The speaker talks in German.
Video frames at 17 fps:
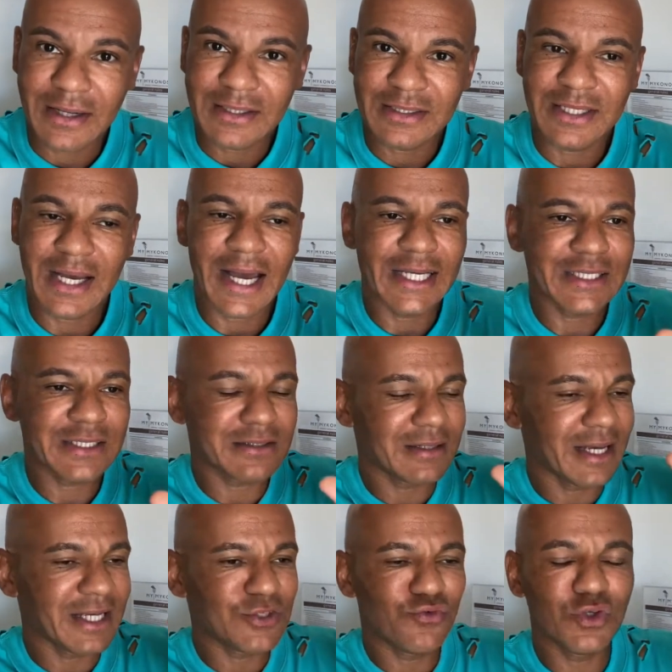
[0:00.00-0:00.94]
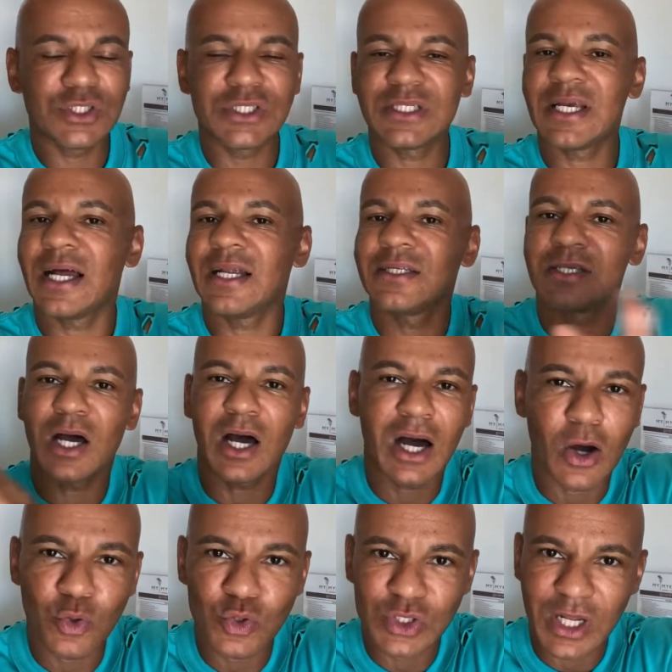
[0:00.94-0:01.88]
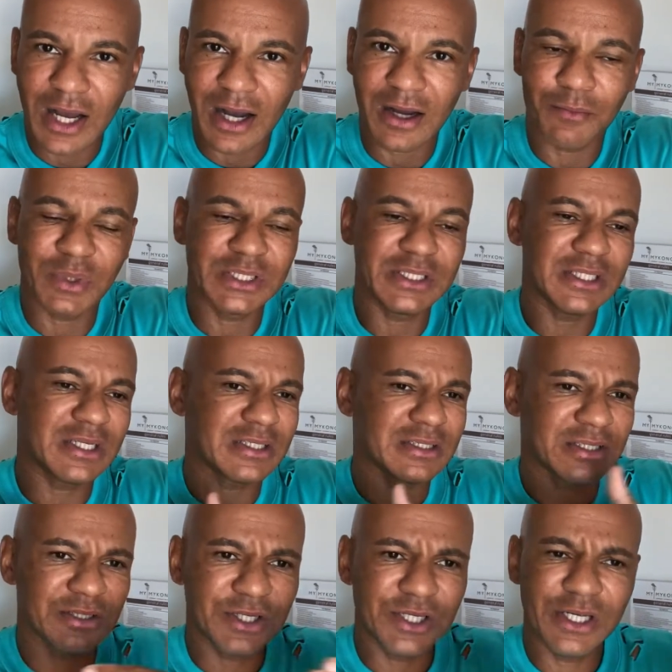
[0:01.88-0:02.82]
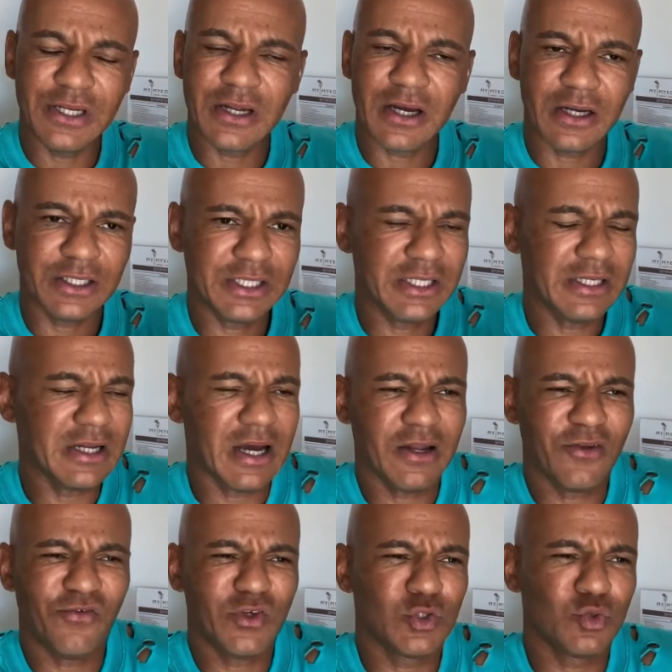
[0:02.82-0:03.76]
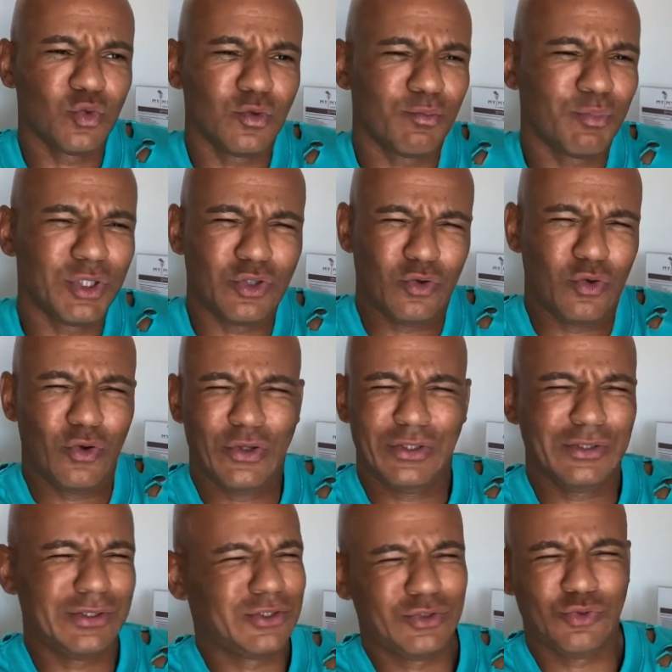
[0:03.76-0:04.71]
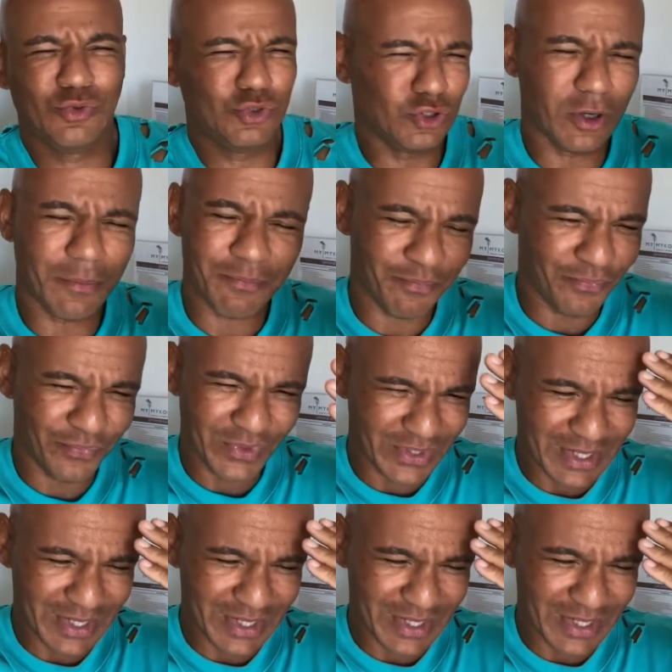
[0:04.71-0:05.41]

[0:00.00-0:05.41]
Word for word: Das heißt, es wird sich alles auslagern. Man sieht das in China. China hat versucht, Bitcoin zu stoppen.